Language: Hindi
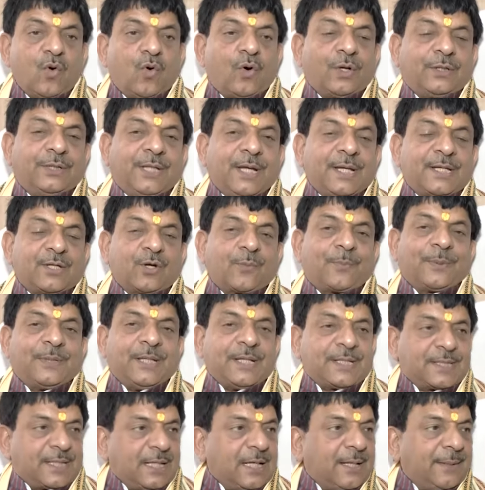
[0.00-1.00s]
और देश और
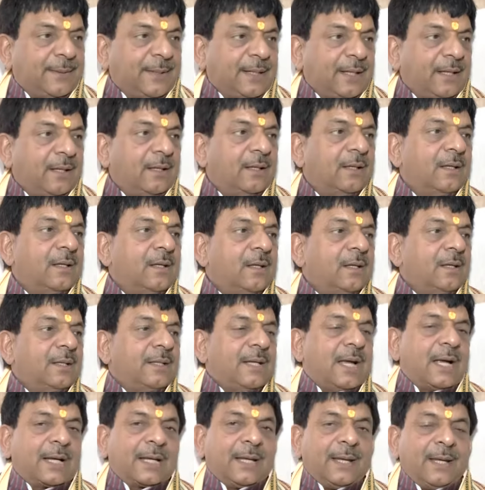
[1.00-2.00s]
प्रदेश के लिए भी
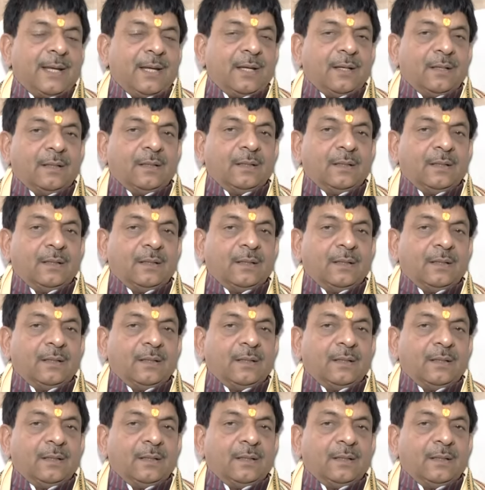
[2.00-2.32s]
यहाँ की